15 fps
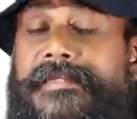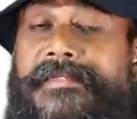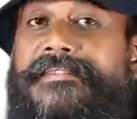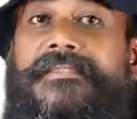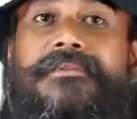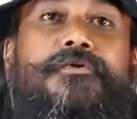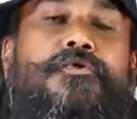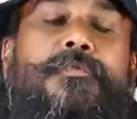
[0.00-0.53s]

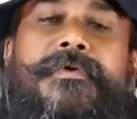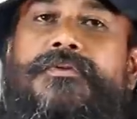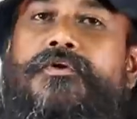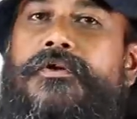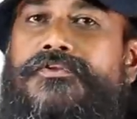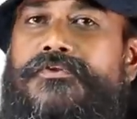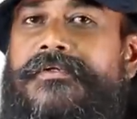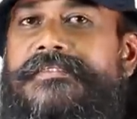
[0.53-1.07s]
নিজেদের গ্রুপের
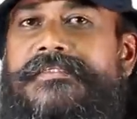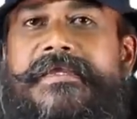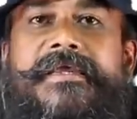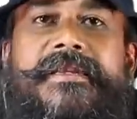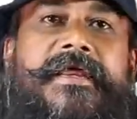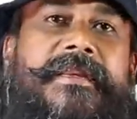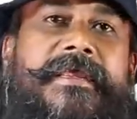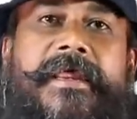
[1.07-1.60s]
দলের সঙ্গে
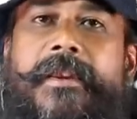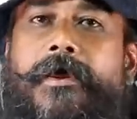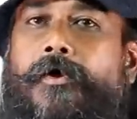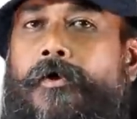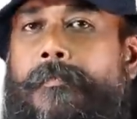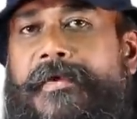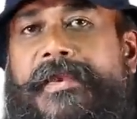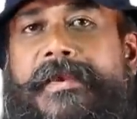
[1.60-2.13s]
সেখানে আর খেলা
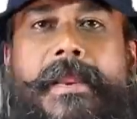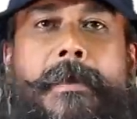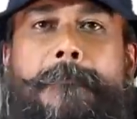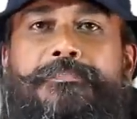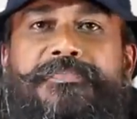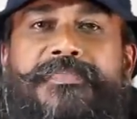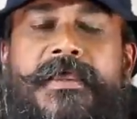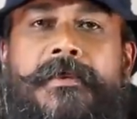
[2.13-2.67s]
হবে না
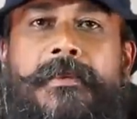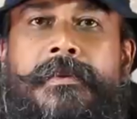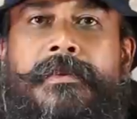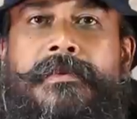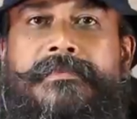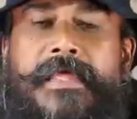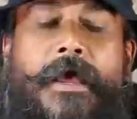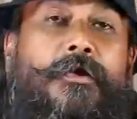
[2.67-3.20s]

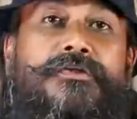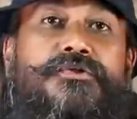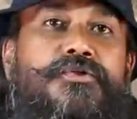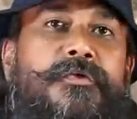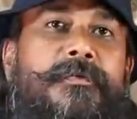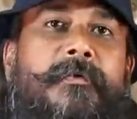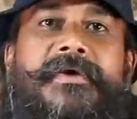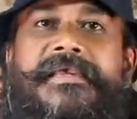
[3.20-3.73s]
তাহলে যদি
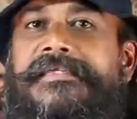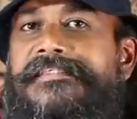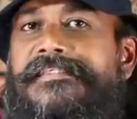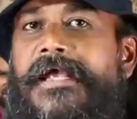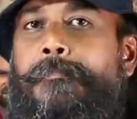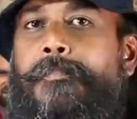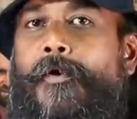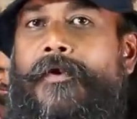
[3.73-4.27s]
ওইভাবে
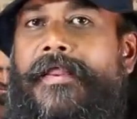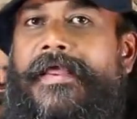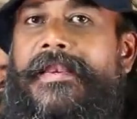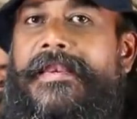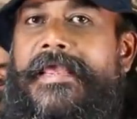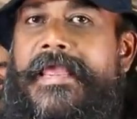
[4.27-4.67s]
হিসাব করেন